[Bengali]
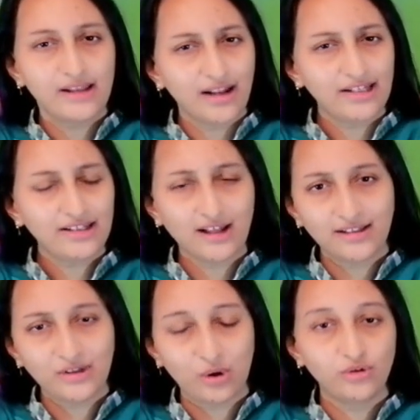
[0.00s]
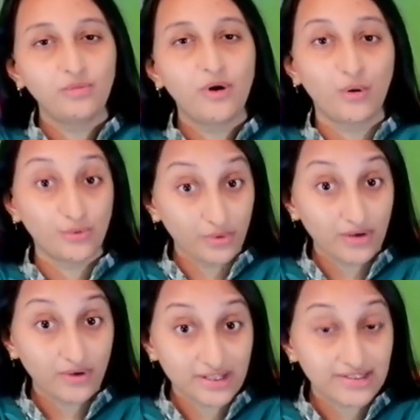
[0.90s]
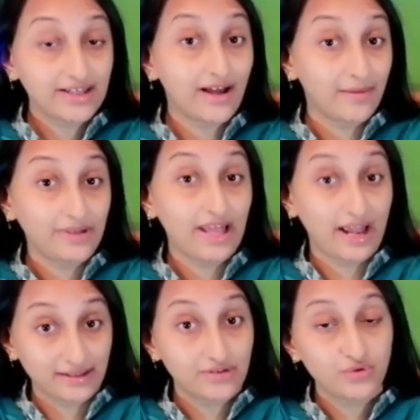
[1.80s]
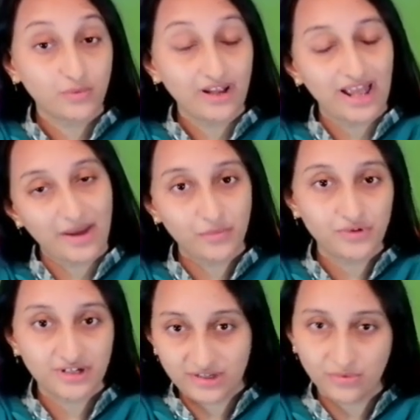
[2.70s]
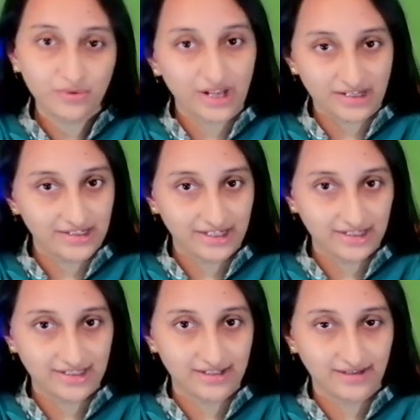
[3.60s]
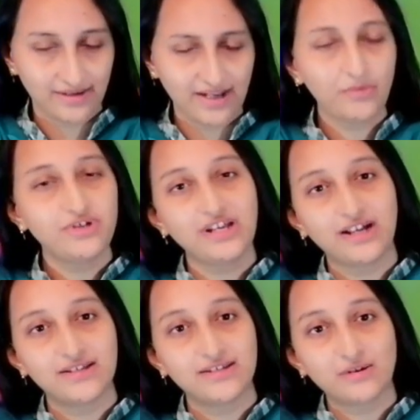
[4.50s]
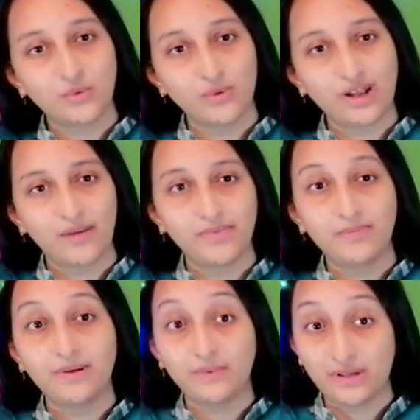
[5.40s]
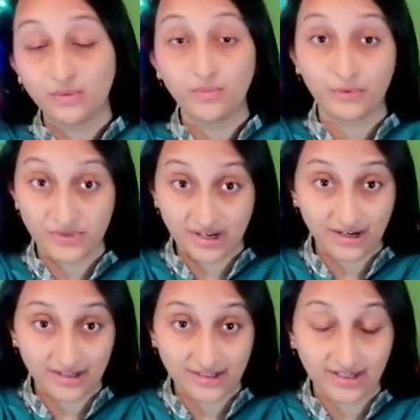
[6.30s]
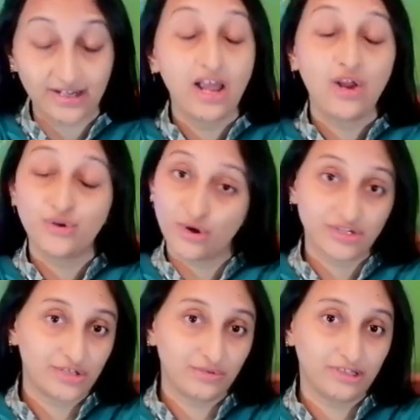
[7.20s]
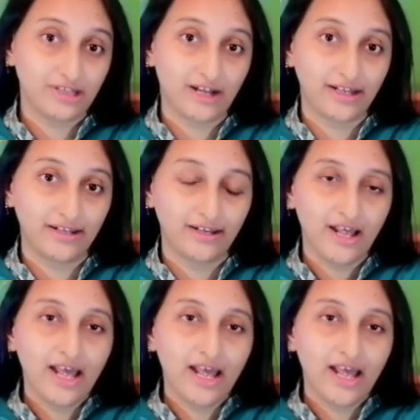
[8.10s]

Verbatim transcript: নানি দাদি অথবা অন্য কারো কাছ থেকে আপনি একটা সময় এমব্রয়ডারির কোনো কাজ শিখেছিলেন এবং সেই কাজটা করে আপনি বিভিন্ন পোশাক আশাকে নকশা তুলে থাকেন